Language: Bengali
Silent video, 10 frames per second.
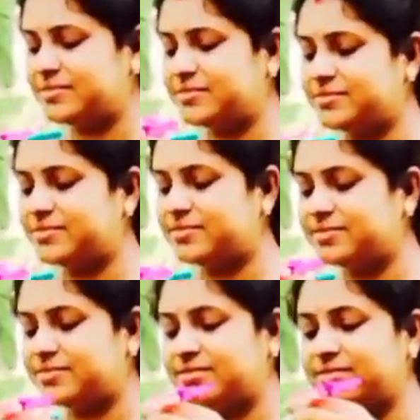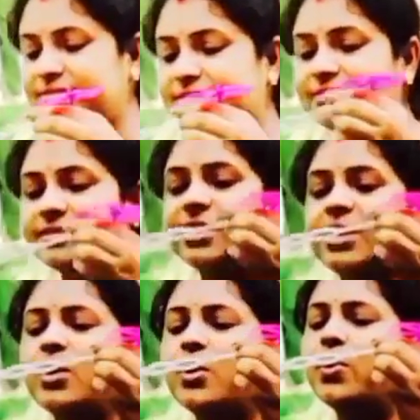আমি ব্যর্থ হয়েছি করে করে
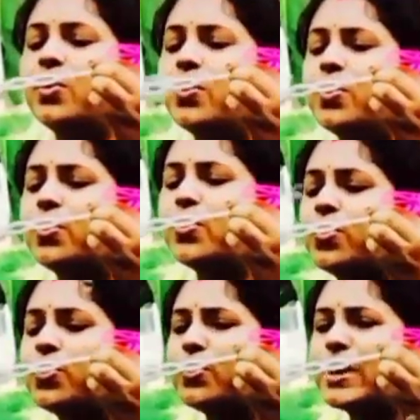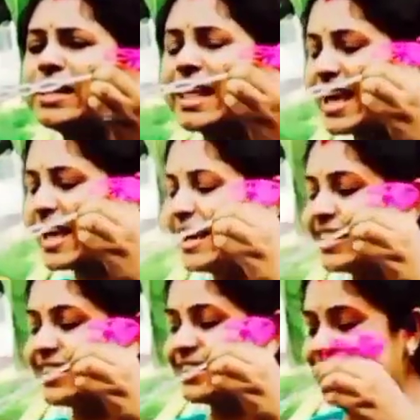এবার তুইও ব্যর্থ হয়ে
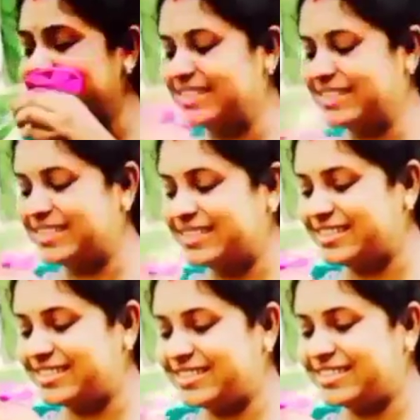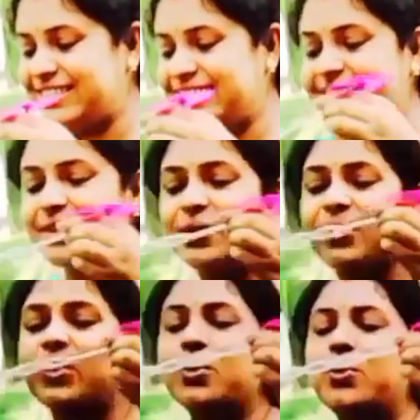দেখ ও মা তাই তো তুই
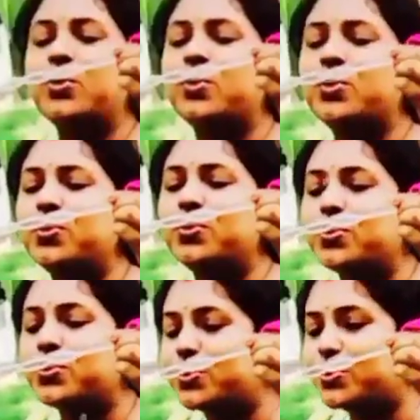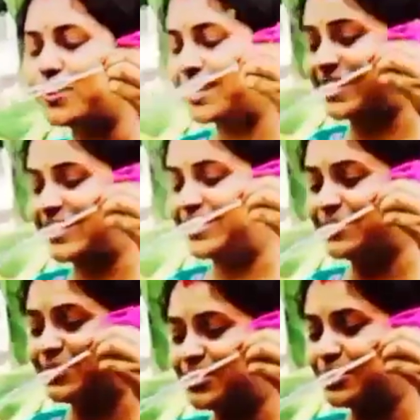এবার সফলতা অর্জন করলি
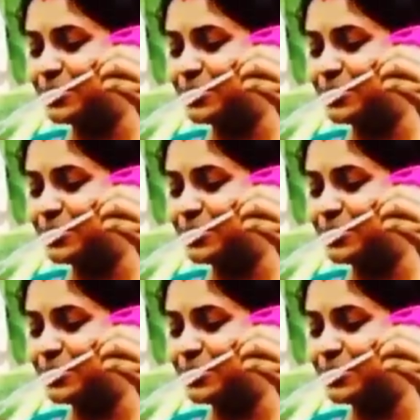ও